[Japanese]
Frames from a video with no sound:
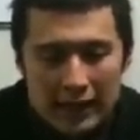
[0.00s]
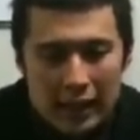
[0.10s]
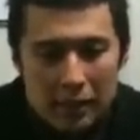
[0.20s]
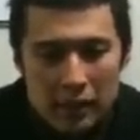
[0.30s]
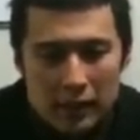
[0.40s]

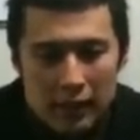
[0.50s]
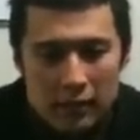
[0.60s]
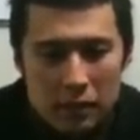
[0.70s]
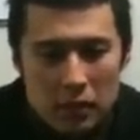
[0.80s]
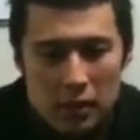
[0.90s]
浅田真央
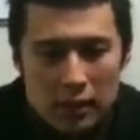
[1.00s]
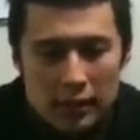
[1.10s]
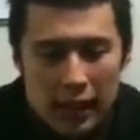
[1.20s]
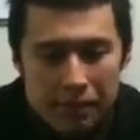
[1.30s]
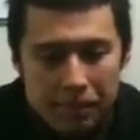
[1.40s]
さんは
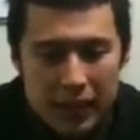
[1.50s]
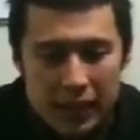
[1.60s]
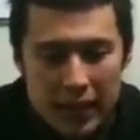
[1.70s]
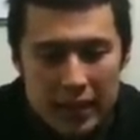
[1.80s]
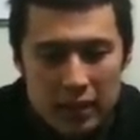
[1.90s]
もう完
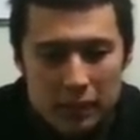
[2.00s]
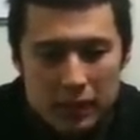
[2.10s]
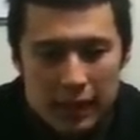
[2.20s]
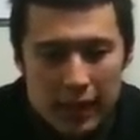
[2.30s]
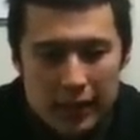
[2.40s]
璧な演技
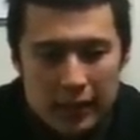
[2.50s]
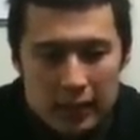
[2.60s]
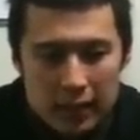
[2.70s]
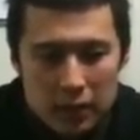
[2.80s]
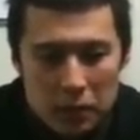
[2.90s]
を見せたん
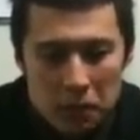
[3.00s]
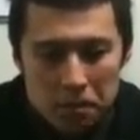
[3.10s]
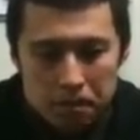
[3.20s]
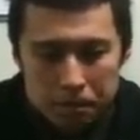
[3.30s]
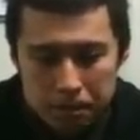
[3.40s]
ですけども